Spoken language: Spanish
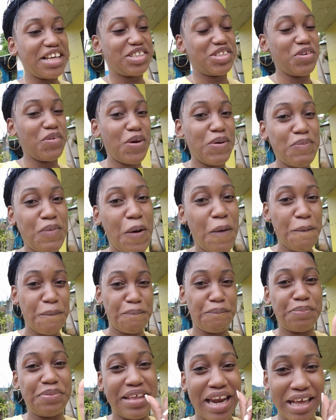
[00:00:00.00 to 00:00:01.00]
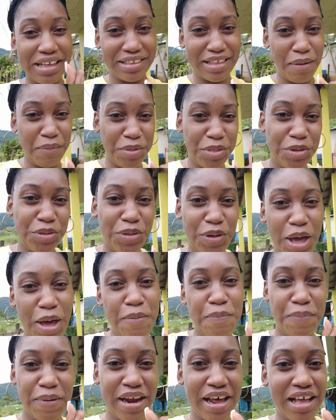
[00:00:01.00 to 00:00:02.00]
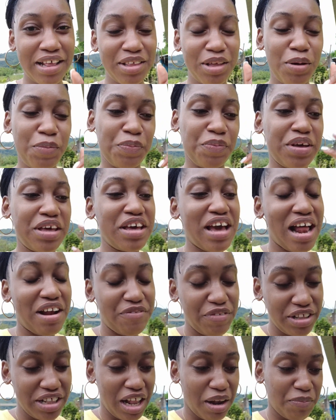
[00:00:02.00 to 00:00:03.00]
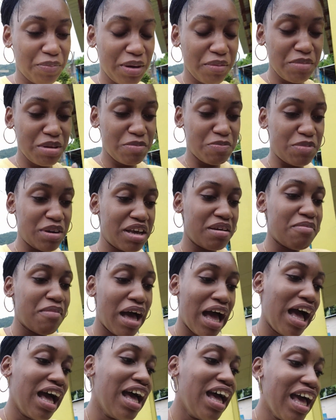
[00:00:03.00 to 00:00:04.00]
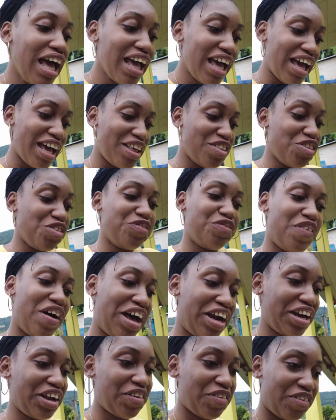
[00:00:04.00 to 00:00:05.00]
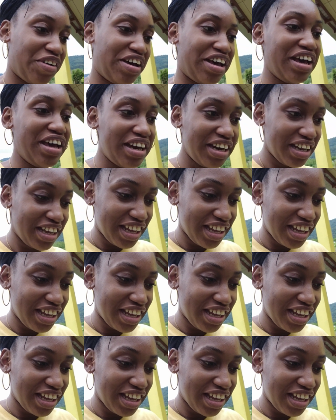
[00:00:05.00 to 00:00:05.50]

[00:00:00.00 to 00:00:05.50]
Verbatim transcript: Estuvimos 30 minutos esperando y al final pues mi prima eh, nos fue a recoger.